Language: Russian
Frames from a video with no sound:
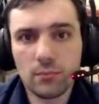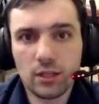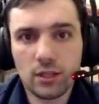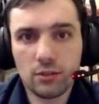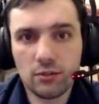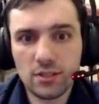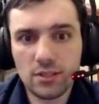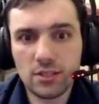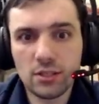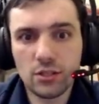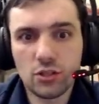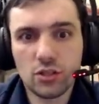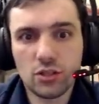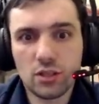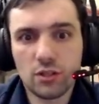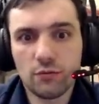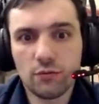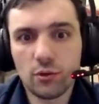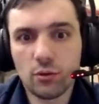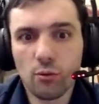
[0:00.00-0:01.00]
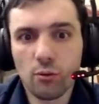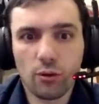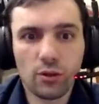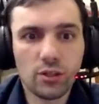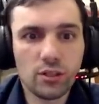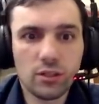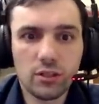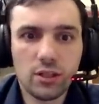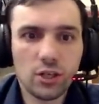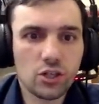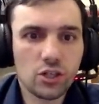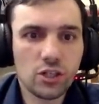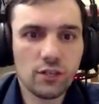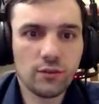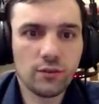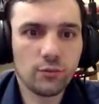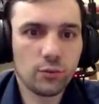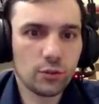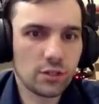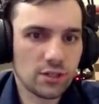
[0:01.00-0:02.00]
классический фигур, даже не
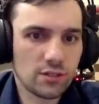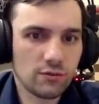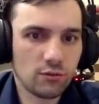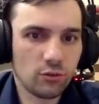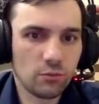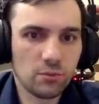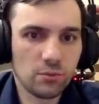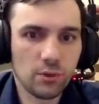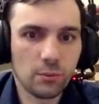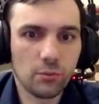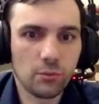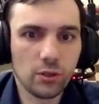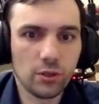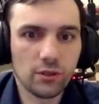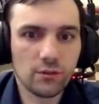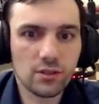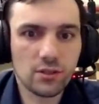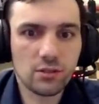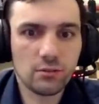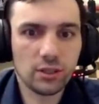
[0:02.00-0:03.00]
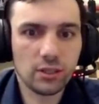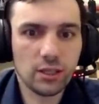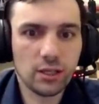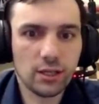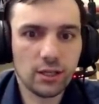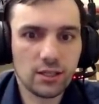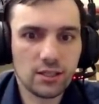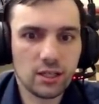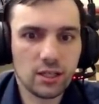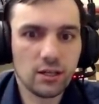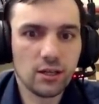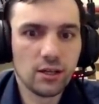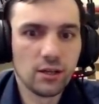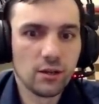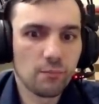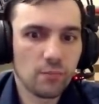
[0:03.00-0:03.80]
выводит своего белопольного слона, хотя